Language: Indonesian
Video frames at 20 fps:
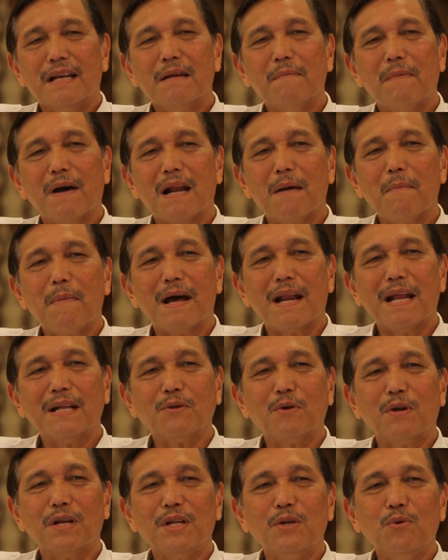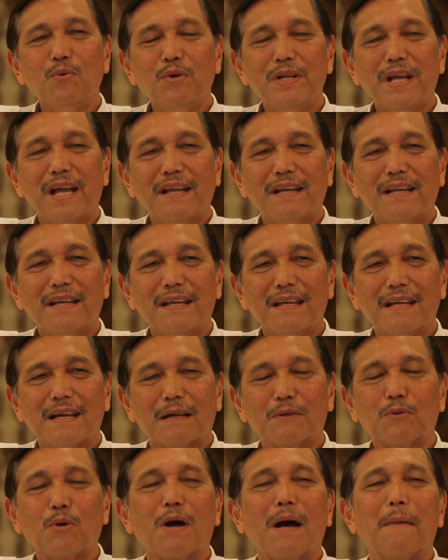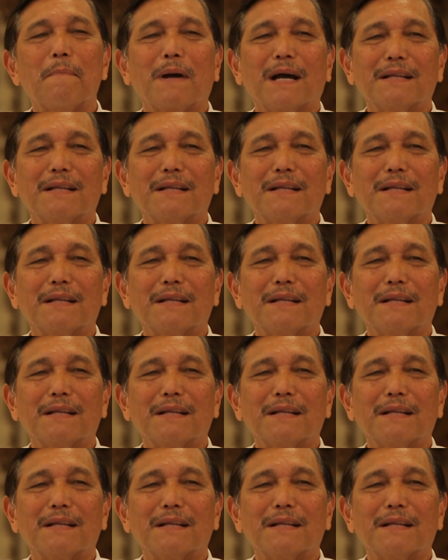di mana mana juga di dunia ini atau